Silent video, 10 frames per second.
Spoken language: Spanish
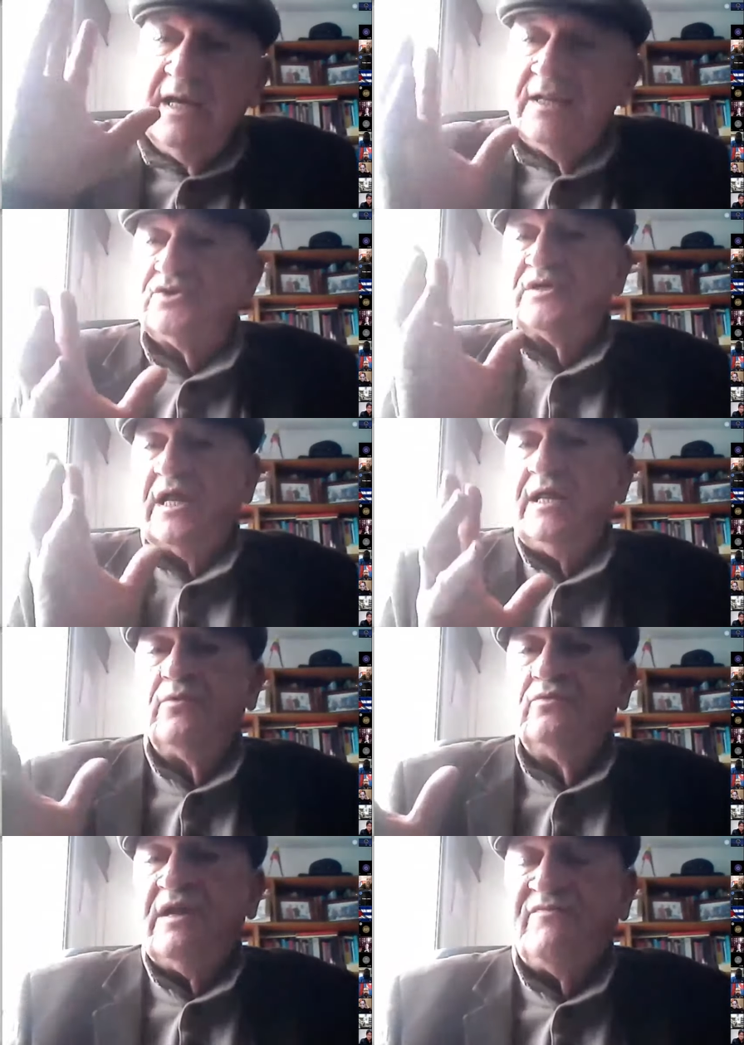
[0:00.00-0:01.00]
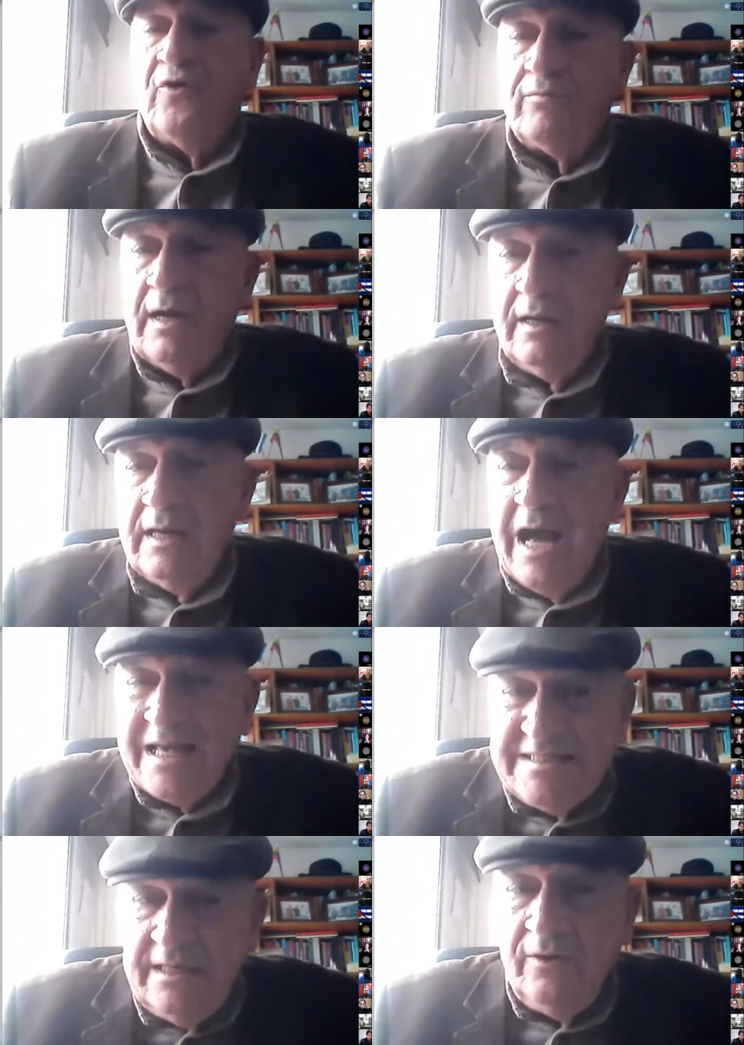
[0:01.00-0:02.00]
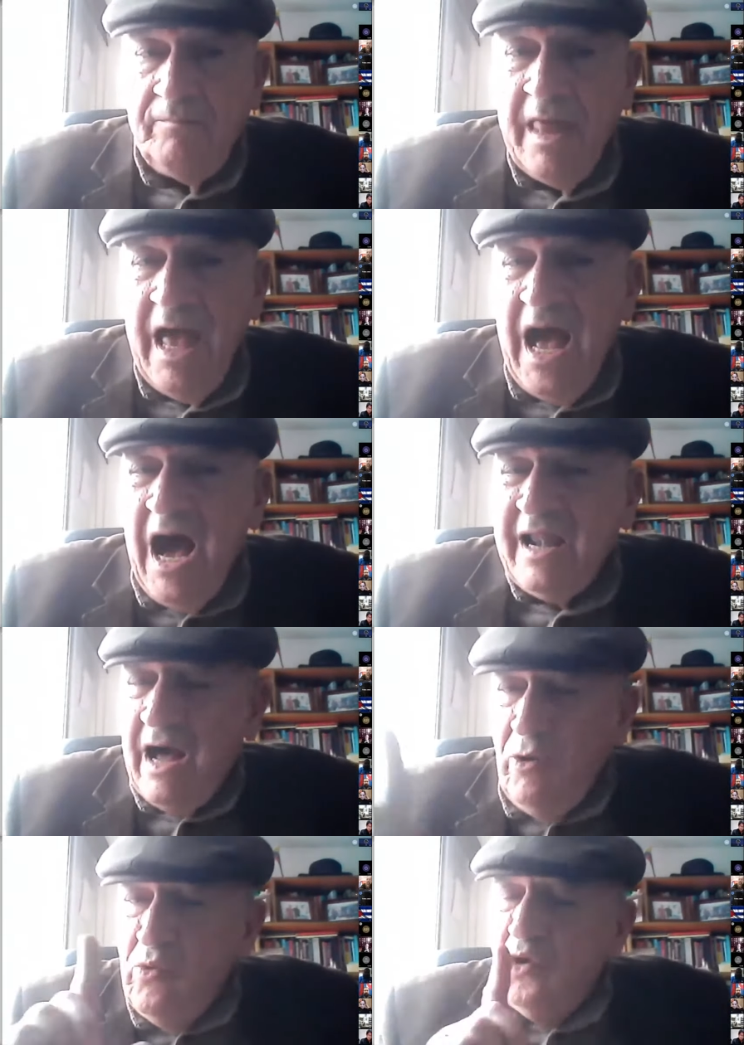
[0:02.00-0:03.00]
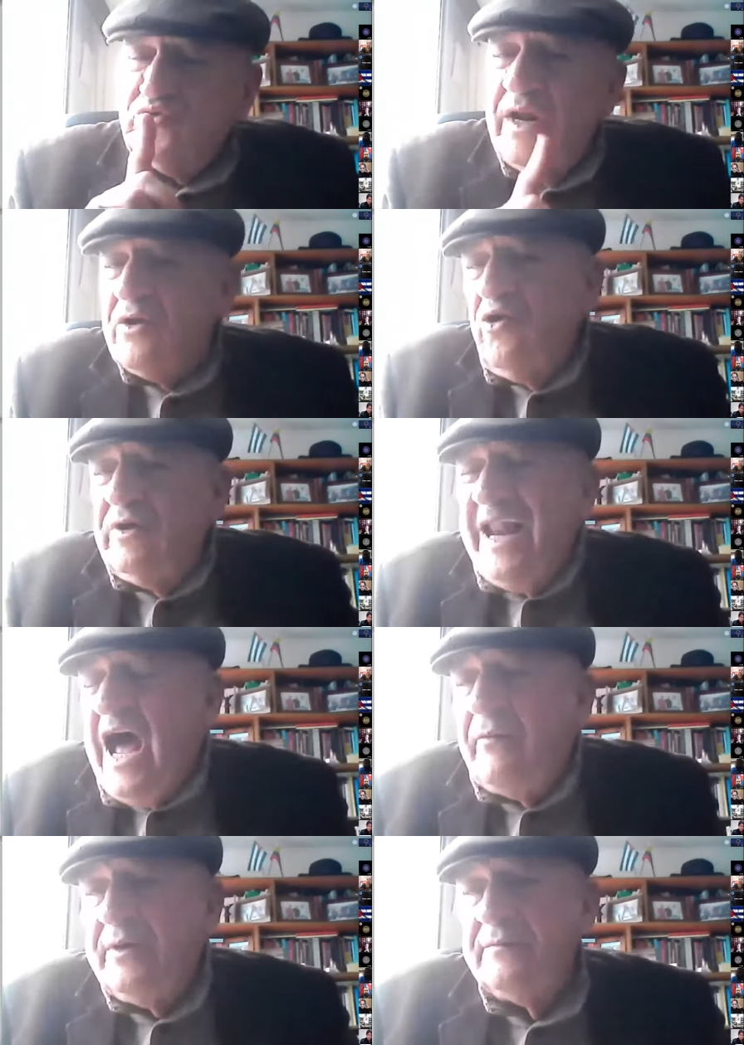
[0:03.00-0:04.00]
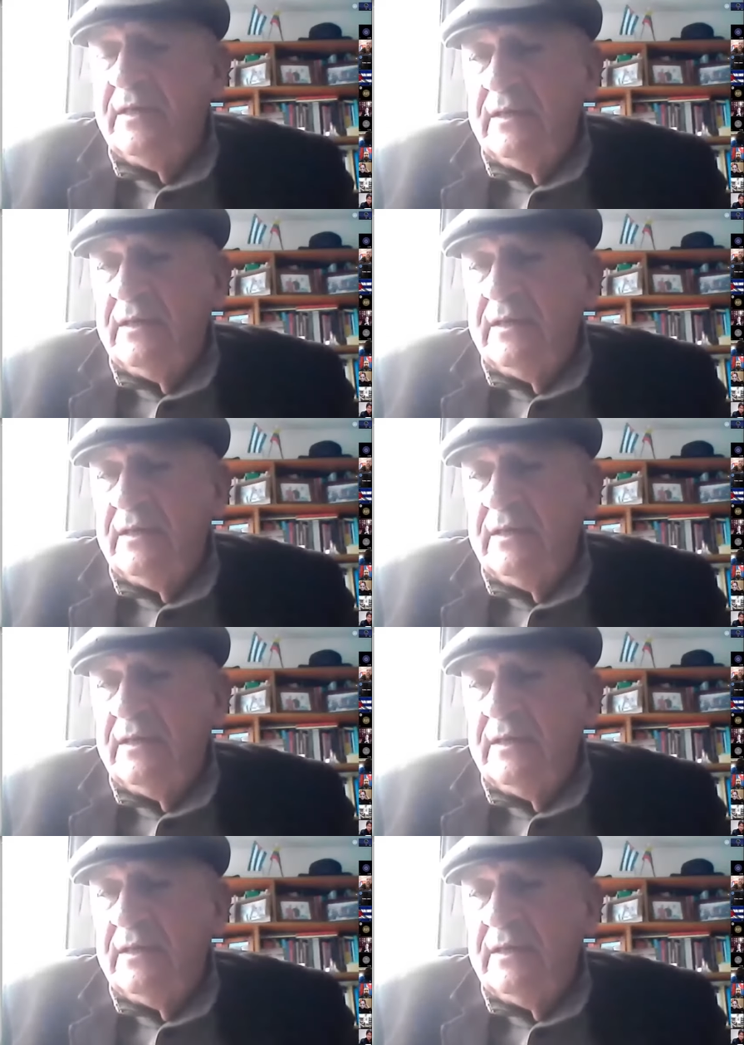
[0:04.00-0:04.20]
el socialismo de una forma así, ¿no? Ahora, hubo otro error grave,